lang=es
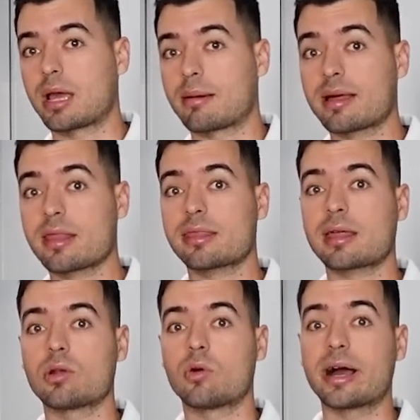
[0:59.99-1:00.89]

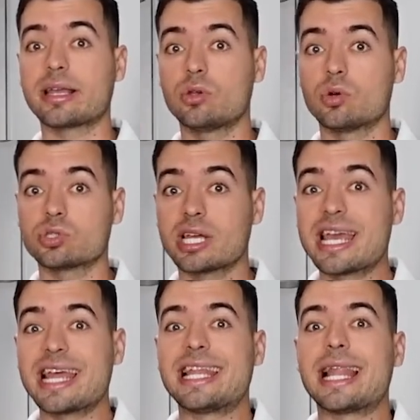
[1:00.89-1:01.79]
avanzan los años,
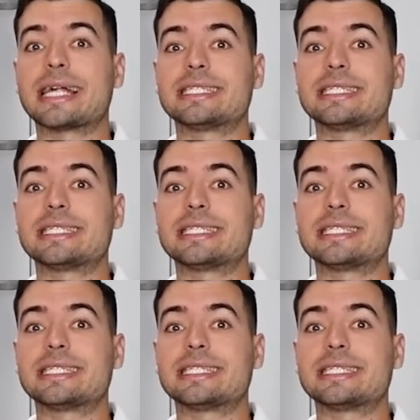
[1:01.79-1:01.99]
la